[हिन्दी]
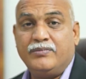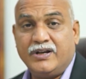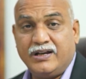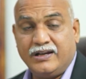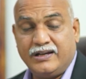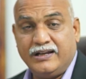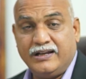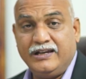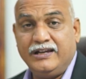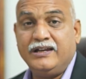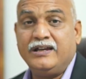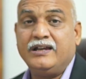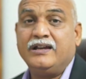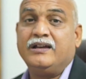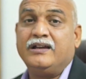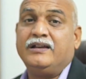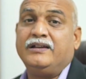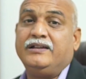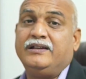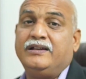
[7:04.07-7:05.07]
मरकरी
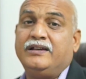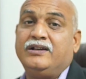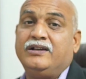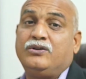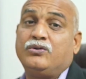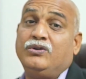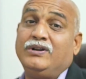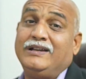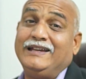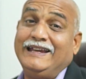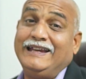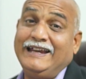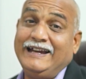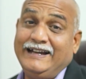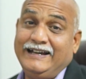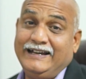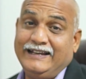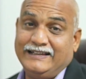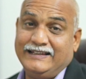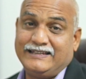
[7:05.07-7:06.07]
ये
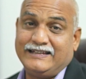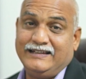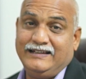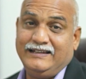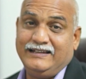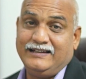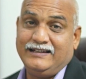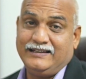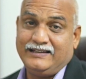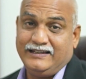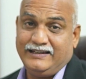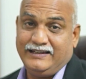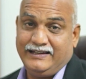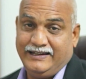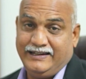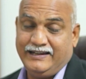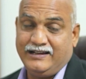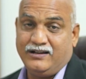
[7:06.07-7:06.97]
28 डेज़ के लिए रहता है